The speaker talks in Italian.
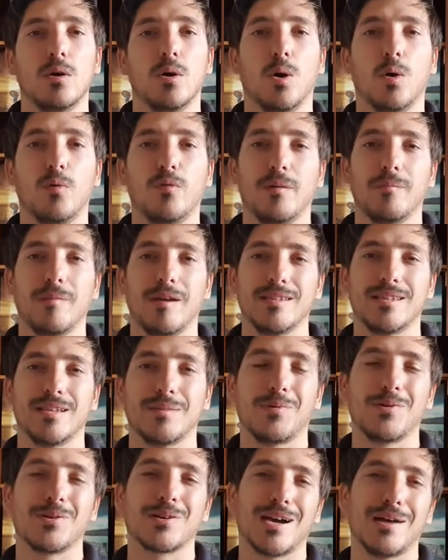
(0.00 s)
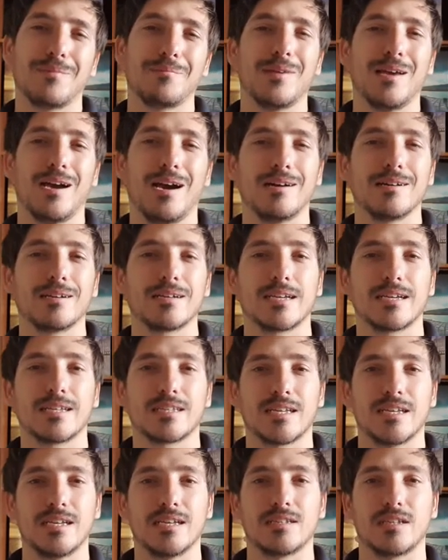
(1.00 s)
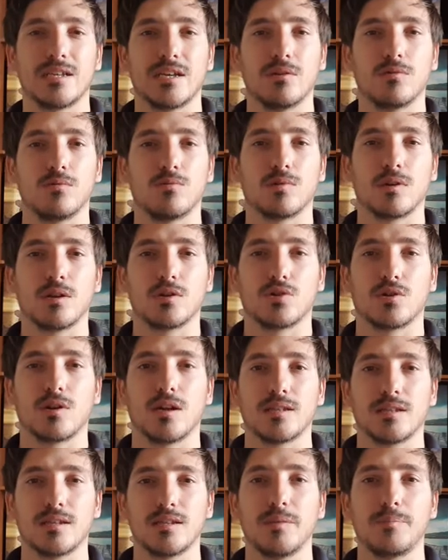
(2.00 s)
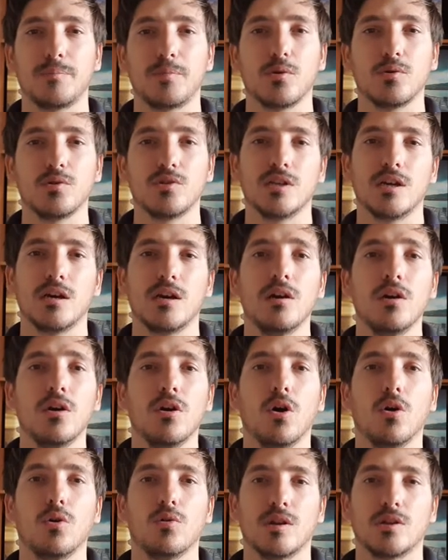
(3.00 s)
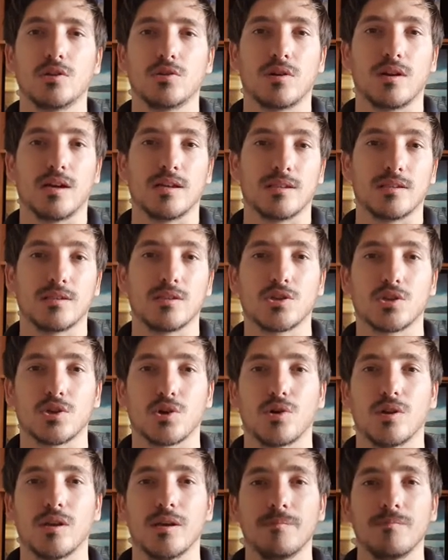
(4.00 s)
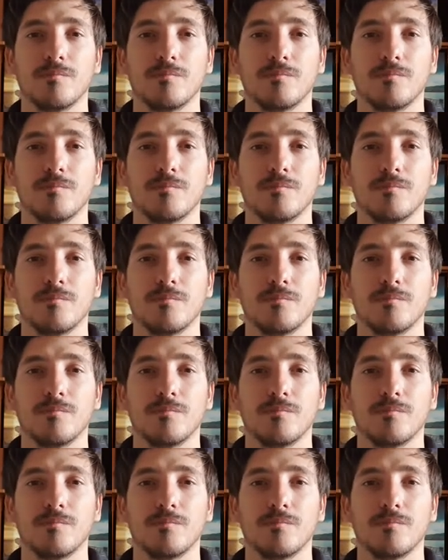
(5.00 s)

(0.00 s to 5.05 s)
Ovviamente poi cambia anche se c'è una giornata di pioggia o una giornata di sole.